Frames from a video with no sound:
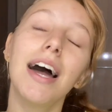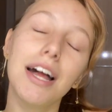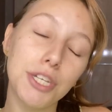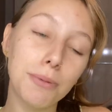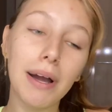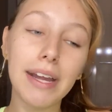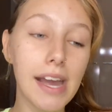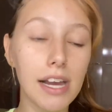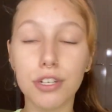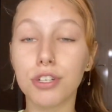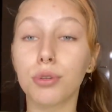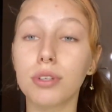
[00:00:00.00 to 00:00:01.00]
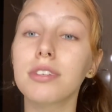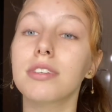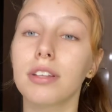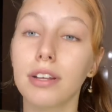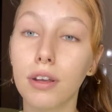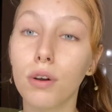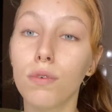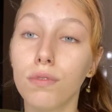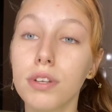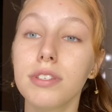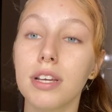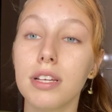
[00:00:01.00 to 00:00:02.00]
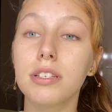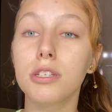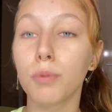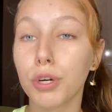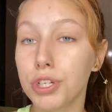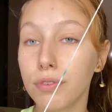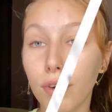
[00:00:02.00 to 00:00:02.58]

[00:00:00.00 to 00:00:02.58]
De maquiagem eu tô testando aqui com vocês, esportivo